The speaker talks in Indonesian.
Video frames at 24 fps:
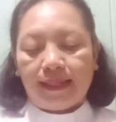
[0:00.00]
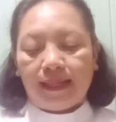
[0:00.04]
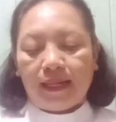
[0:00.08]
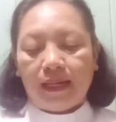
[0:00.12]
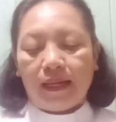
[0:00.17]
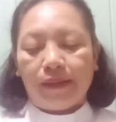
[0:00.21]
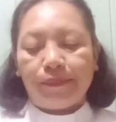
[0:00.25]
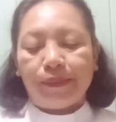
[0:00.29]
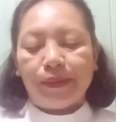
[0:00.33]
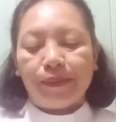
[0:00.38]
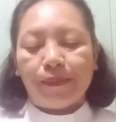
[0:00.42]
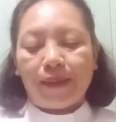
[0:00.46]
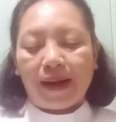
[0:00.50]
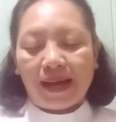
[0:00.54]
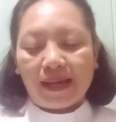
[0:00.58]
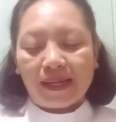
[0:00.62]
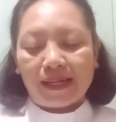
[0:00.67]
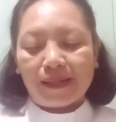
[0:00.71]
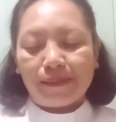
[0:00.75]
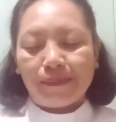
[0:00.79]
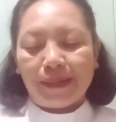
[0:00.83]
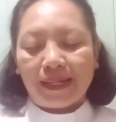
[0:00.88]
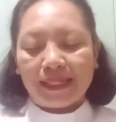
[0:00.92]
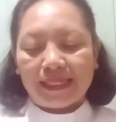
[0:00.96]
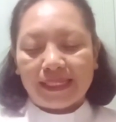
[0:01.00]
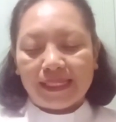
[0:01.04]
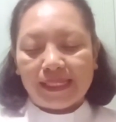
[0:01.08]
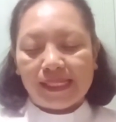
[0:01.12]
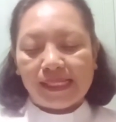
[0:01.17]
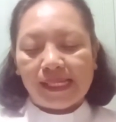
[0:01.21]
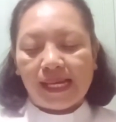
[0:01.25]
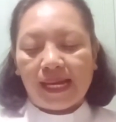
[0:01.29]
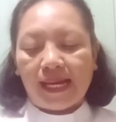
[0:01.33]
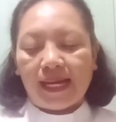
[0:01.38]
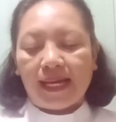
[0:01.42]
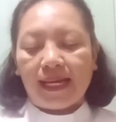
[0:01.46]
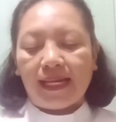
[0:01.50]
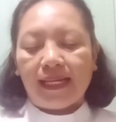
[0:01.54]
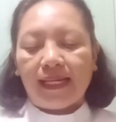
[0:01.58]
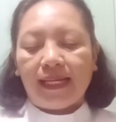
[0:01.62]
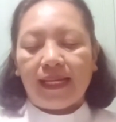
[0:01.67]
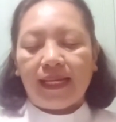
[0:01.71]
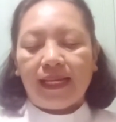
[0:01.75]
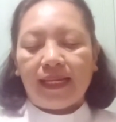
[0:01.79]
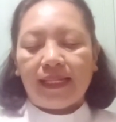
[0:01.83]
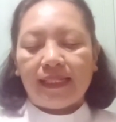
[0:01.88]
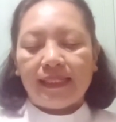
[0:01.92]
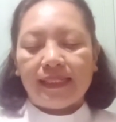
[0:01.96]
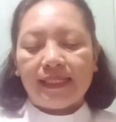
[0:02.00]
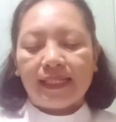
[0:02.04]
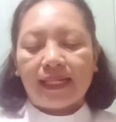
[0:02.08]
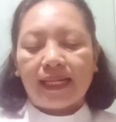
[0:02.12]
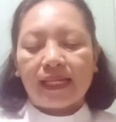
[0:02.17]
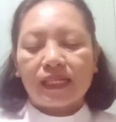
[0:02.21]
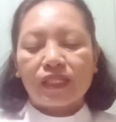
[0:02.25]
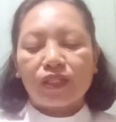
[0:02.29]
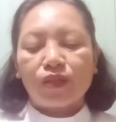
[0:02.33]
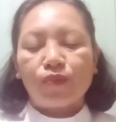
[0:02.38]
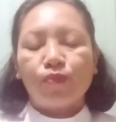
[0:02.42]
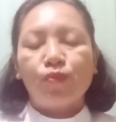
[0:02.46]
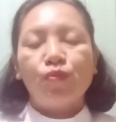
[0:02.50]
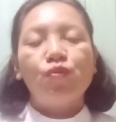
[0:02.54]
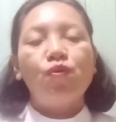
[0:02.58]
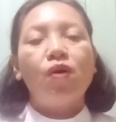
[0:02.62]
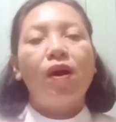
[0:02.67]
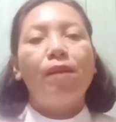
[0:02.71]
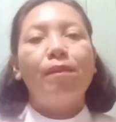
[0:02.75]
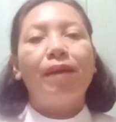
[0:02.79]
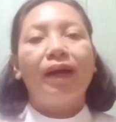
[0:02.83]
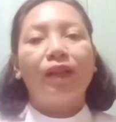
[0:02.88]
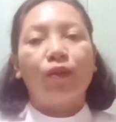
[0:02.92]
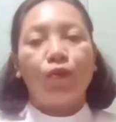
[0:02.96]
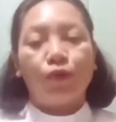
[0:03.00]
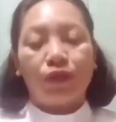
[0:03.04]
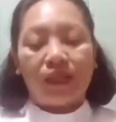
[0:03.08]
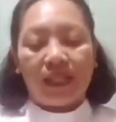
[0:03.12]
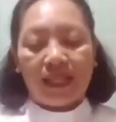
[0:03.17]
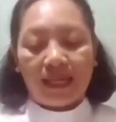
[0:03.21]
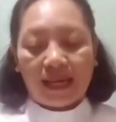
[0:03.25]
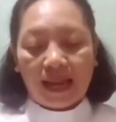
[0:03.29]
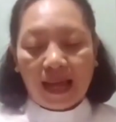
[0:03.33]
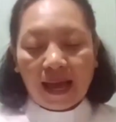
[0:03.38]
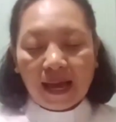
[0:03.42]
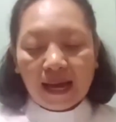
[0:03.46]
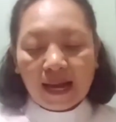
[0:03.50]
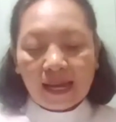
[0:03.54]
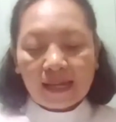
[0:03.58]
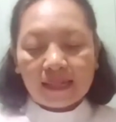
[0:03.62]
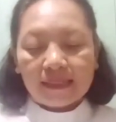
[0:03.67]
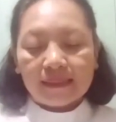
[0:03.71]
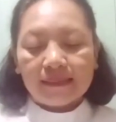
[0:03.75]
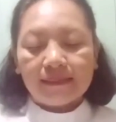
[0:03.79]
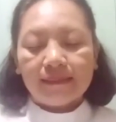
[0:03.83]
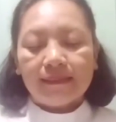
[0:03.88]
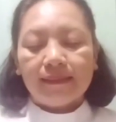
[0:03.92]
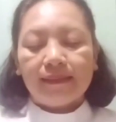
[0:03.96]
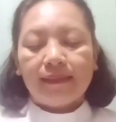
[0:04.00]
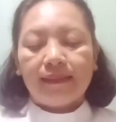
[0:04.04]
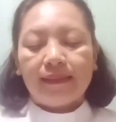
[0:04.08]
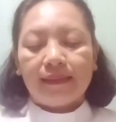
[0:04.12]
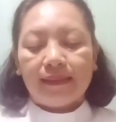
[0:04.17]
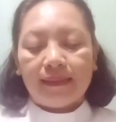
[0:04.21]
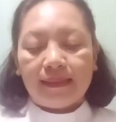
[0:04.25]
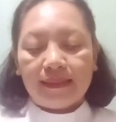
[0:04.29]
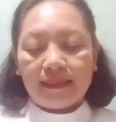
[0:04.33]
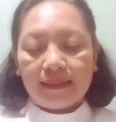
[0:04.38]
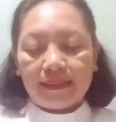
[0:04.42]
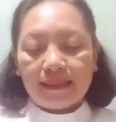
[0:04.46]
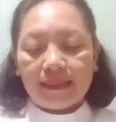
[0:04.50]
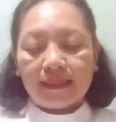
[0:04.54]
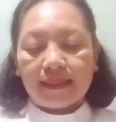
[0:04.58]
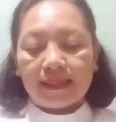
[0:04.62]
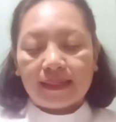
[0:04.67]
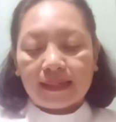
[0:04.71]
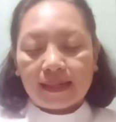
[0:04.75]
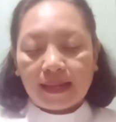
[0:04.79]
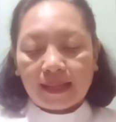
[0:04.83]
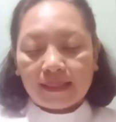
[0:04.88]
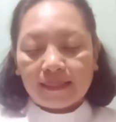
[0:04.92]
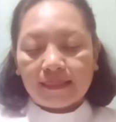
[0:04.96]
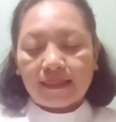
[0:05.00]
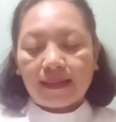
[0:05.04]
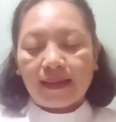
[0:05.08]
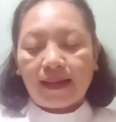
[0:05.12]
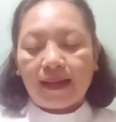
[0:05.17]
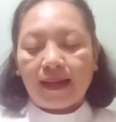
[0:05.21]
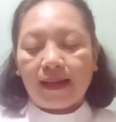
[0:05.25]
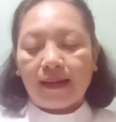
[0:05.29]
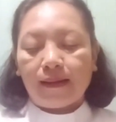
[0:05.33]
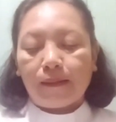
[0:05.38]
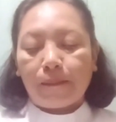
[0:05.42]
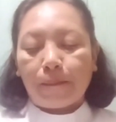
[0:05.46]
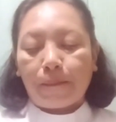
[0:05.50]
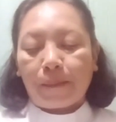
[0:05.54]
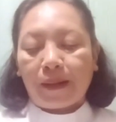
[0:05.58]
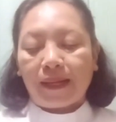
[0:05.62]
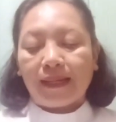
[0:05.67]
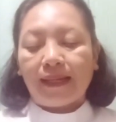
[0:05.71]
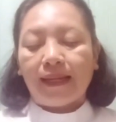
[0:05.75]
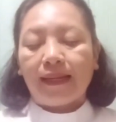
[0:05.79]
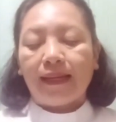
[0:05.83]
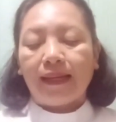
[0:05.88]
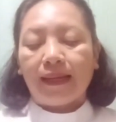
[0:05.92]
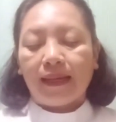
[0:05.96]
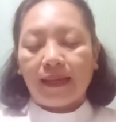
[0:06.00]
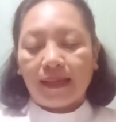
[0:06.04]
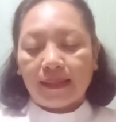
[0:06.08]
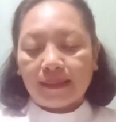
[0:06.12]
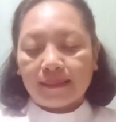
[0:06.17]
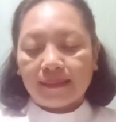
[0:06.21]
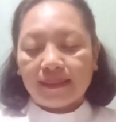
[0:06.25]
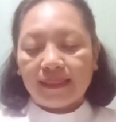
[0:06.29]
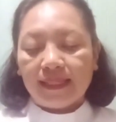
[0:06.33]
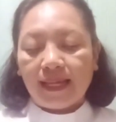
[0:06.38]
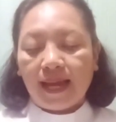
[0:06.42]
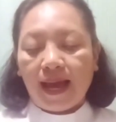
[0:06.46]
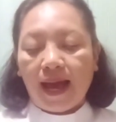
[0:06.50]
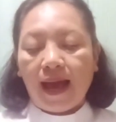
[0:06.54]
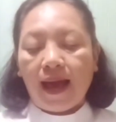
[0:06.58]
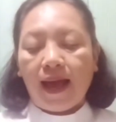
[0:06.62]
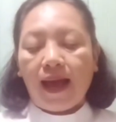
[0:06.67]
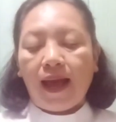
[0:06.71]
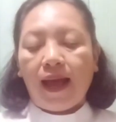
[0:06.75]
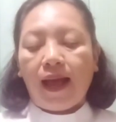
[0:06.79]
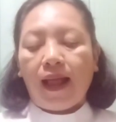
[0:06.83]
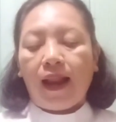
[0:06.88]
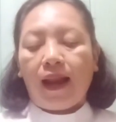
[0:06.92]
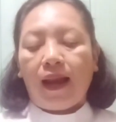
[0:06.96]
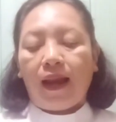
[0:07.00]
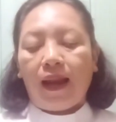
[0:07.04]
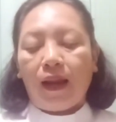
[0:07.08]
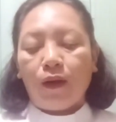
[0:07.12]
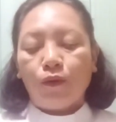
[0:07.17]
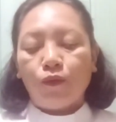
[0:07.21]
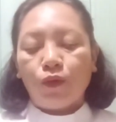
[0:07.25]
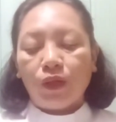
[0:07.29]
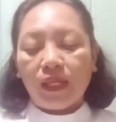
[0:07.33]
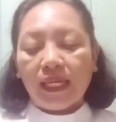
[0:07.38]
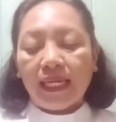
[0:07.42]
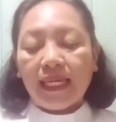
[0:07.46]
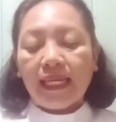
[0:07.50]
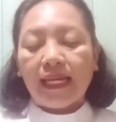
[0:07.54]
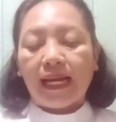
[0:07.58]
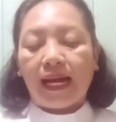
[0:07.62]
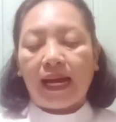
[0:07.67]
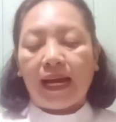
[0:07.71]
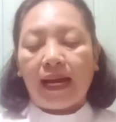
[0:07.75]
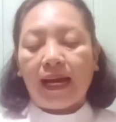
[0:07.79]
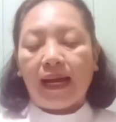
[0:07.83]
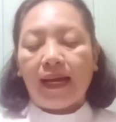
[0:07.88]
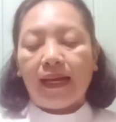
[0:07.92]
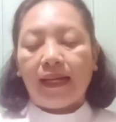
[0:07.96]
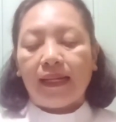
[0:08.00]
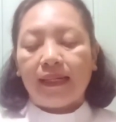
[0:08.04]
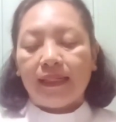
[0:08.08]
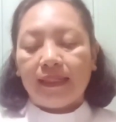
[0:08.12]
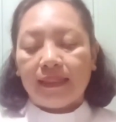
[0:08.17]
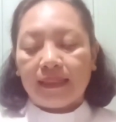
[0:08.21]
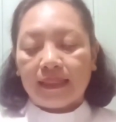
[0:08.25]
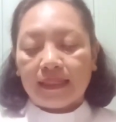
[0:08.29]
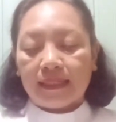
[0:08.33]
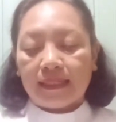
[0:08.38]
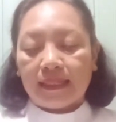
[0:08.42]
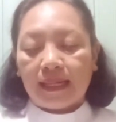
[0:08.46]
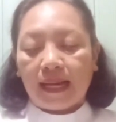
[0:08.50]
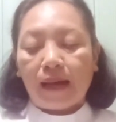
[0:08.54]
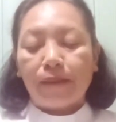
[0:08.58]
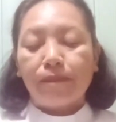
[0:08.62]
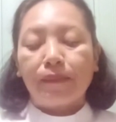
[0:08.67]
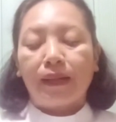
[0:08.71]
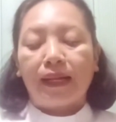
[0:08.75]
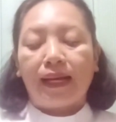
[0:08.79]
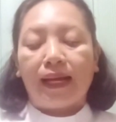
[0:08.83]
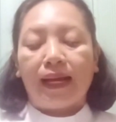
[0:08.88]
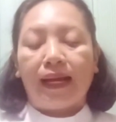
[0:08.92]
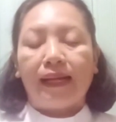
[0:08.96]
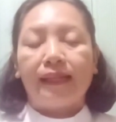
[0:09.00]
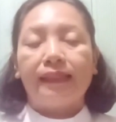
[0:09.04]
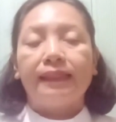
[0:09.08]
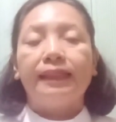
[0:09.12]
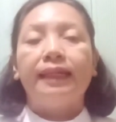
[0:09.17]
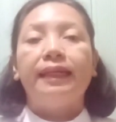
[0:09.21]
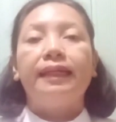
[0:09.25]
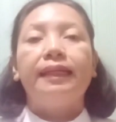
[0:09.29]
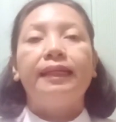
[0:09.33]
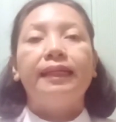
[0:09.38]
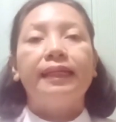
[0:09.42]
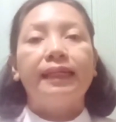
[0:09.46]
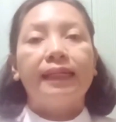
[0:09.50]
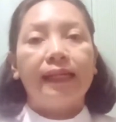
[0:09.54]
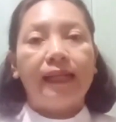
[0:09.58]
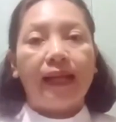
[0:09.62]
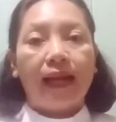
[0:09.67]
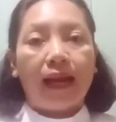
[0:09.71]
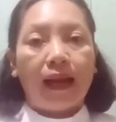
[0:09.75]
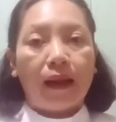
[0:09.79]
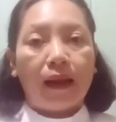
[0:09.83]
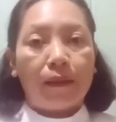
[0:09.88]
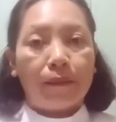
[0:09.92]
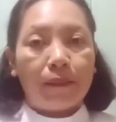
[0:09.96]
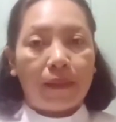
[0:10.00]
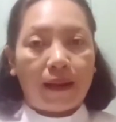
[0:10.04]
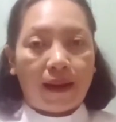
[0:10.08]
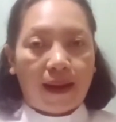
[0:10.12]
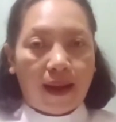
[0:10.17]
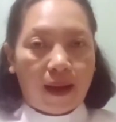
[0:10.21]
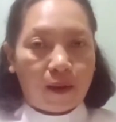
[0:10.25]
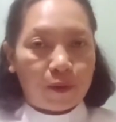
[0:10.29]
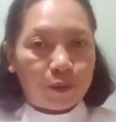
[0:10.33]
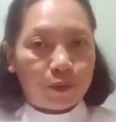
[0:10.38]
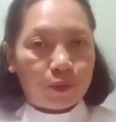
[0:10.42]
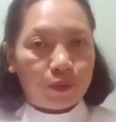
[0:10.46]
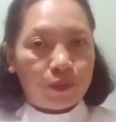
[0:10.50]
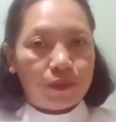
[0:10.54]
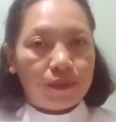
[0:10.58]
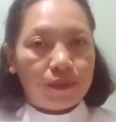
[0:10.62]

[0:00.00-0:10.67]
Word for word: lebih baik baginya jika sebuah batu kilangan diikatkan pada lehernya, lalu ia ditenggelamkan ke dalam laut.